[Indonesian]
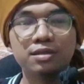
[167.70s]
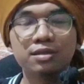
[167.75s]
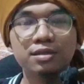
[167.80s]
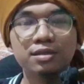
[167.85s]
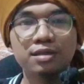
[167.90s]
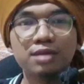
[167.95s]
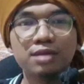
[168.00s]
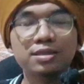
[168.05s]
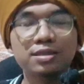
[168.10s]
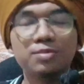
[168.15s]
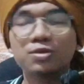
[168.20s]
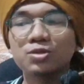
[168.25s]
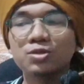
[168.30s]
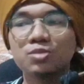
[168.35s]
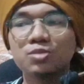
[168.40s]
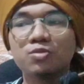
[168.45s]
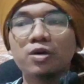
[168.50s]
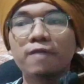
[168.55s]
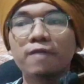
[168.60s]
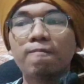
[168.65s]
Asabiku
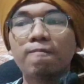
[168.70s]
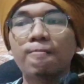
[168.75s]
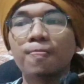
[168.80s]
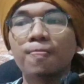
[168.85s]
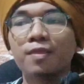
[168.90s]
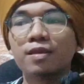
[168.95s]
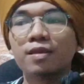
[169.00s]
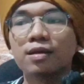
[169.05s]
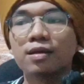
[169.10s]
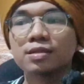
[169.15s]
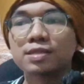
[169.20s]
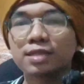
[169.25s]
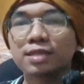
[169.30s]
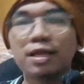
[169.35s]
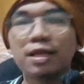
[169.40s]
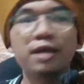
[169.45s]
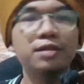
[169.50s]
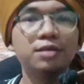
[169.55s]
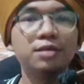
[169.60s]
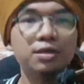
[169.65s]
semua,
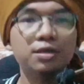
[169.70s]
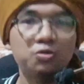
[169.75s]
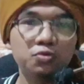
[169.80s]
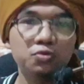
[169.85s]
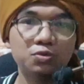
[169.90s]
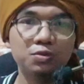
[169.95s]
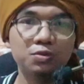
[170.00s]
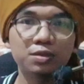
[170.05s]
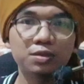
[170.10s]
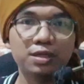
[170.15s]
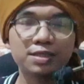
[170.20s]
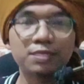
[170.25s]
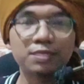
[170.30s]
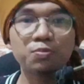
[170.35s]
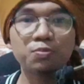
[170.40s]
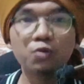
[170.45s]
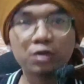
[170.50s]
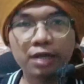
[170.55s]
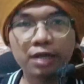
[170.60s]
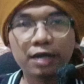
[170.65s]
selain itu
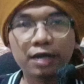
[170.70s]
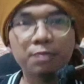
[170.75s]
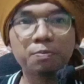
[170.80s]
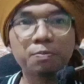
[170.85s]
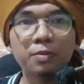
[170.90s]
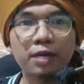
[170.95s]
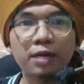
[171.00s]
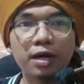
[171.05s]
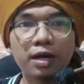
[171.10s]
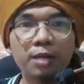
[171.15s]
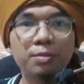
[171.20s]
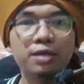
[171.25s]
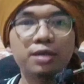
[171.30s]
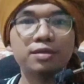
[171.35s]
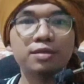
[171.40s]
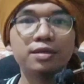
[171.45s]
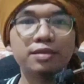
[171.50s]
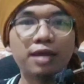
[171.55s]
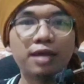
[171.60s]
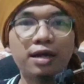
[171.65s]
kesempurnaan
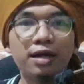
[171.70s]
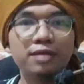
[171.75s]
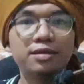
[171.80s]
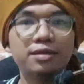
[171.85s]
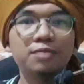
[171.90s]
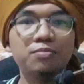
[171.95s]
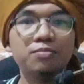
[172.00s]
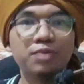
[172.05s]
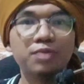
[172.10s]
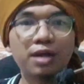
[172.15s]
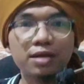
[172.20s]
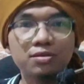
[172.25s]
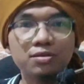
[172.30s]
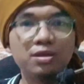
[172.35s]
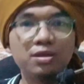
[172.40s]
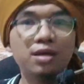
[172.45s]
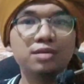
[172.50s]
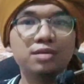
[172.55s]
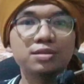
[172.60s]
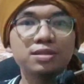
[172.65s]
pemahaman, ketaatan,
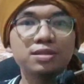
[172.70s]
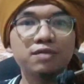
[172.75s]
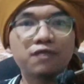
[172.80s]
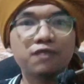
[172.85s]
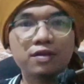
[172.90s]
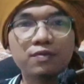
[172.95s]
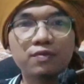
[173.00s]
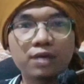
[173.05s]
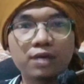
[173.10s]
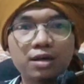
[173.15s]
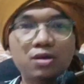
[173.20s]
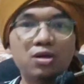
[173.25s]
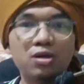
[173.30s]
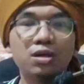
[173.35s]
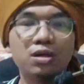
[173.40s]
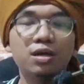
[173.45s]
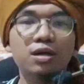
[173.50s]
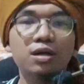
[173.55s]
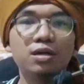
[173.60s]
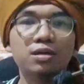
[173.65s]
perhatian, sifat
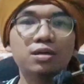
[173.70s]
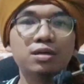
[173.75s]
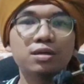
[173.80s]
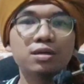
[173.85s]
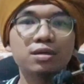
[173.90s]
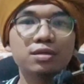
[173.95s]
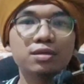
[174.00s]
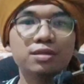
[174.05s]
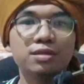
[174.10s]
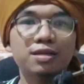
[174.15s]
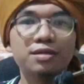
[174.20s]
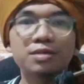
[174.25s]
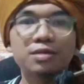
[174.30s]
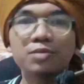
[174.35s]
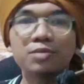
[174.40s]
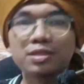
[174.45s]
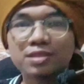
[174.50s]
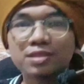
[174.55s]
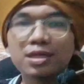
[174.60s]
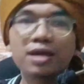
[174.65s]
warok, dan
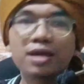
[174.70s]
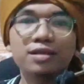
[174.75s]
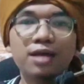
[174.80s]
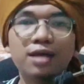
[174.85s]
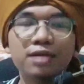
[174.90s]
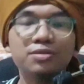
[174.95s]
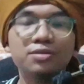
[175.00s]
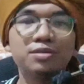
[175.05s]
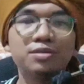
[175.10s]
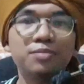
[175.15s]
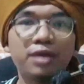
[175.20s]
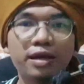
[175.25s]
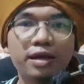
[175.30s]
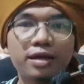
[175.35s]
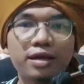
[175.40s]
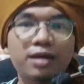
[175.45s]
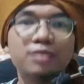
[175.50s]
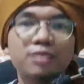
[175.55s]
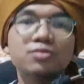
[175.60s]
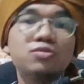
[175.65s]
kebersihan hati
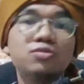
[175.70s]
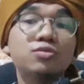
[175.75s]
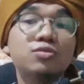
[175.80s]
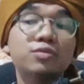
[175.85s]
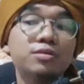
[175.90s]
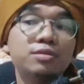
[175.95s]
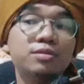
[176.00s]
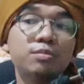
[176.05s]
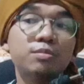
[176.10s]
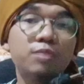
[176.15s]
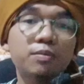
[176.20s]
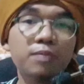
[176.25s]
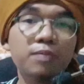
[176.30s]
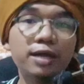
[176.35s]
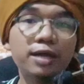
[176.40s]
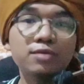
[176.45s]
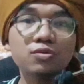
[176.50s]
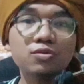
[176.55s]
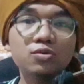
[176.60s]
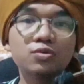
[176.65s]
mereka turut
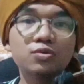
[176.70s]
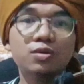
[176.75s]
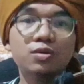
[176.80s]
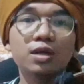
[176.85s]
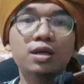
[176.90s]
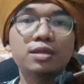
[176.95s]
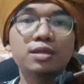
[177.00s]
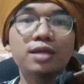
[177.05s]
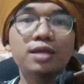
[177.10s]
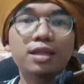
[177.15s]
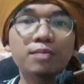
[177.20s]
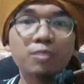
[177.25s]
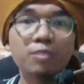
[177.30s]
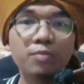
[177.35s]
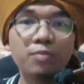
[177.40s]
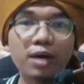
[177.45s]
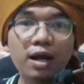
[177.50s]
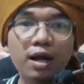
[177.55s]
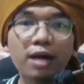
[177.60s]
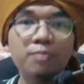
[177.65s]
membantu dalam
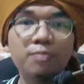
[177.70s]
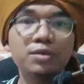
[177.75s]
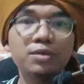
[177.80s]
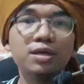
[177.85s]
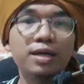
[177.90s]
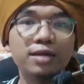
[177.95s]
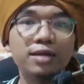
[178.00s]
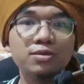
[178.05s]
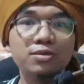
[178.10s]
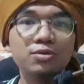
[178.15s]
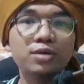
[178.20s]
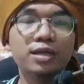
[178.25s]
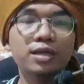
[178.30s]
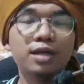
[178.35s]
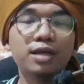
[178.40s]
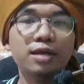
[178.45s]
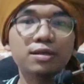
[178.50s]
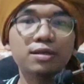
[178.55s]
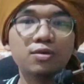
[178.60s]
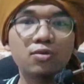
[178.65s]
memahami
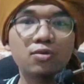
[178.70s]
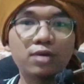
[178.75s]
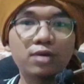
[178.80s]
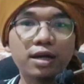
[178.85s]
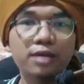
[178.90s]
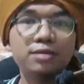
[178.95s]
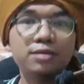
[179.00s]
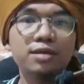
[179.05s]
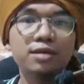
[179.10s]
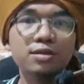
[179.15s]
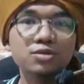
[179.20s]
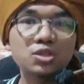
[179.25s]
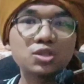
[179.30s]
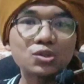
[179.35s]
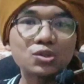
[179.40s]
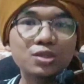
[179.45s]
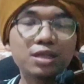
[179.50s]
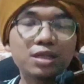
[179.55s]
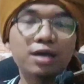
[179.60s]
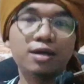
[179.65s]
kandungan Al-Quran dan
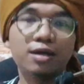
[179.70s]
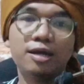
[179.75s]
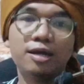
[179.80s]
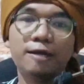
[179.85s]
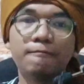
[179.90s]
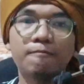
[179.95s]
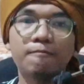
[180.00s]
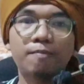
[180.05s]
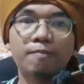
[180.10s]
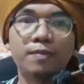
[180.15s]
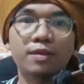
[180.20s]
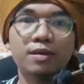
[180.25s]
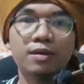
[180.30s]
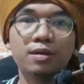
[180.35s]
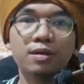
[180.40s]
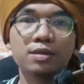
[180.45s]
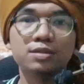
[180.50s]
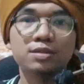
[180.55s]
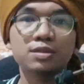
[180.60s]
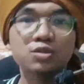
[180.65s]
Sunnah
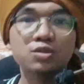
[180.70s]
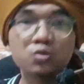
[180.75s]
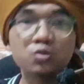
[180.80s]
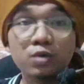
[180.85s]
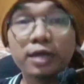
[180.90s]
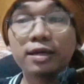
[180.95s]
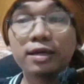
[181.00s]
sesuai